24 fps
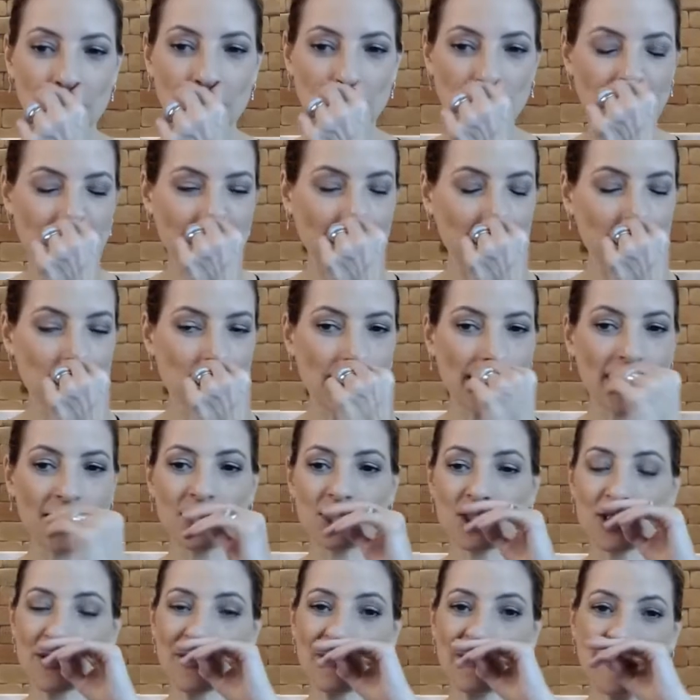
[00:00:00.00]
Tem muita
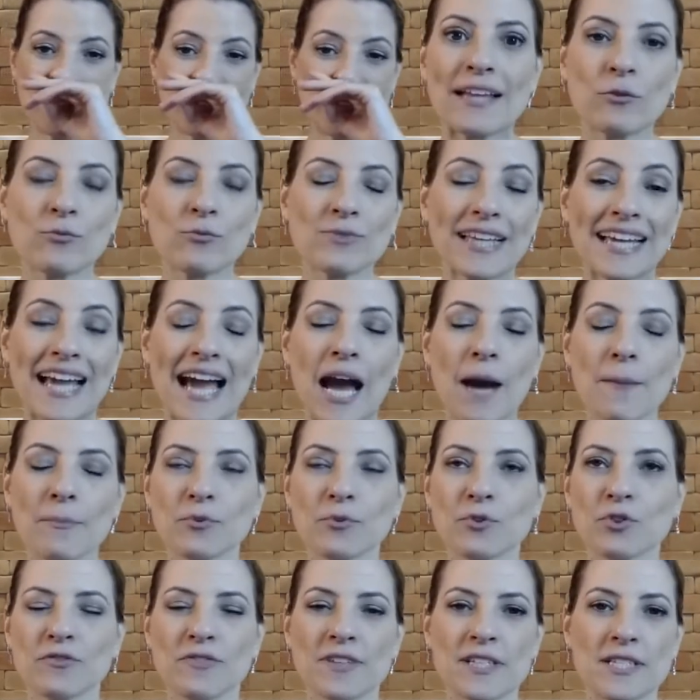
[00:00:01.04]
gente que né, não tem
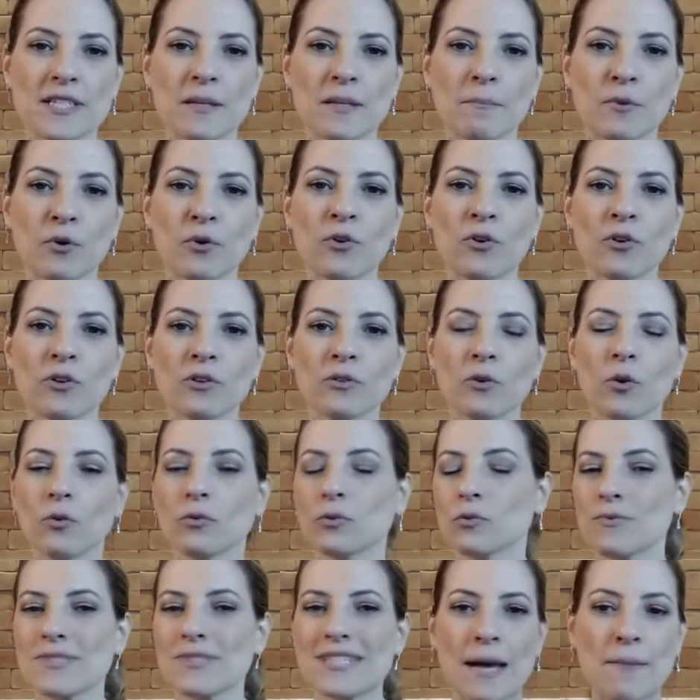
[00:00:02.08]
hábito de fazer bolo, ou
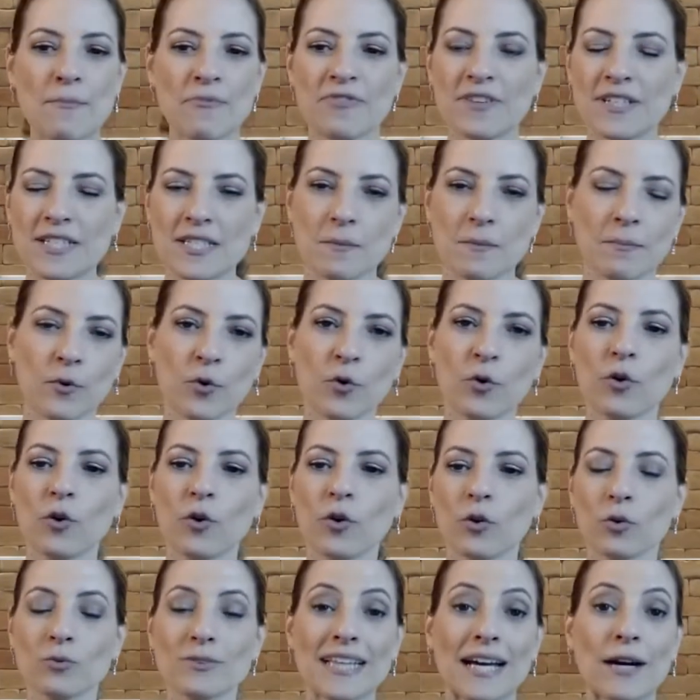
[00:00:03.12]
não sabe fazer
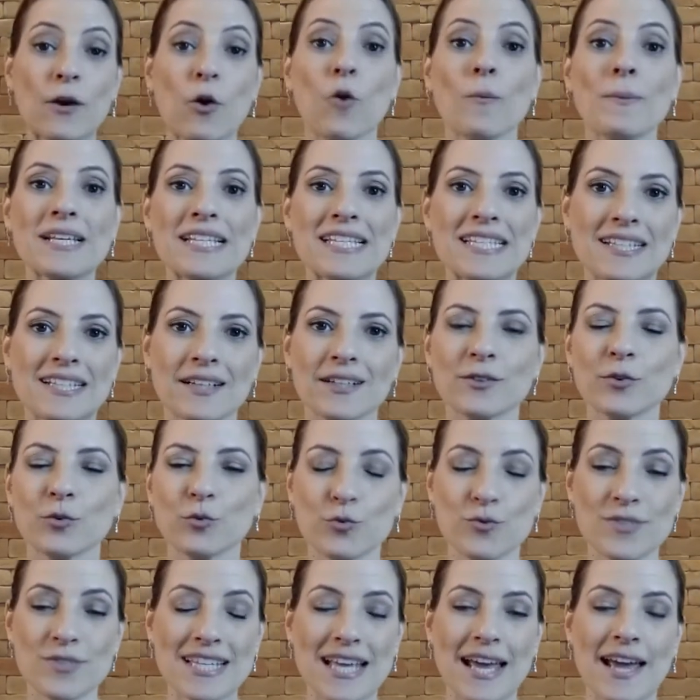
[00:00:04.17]
bolo, ou está começando
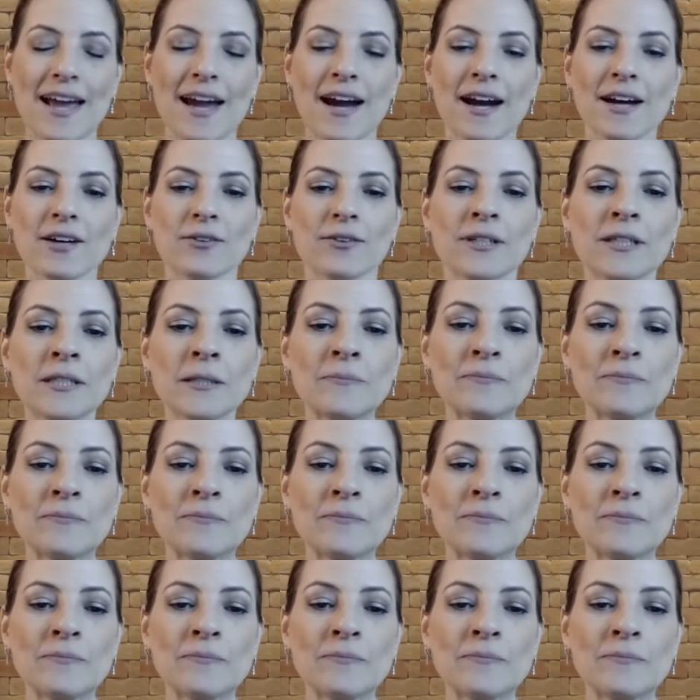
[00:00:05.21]
do zero,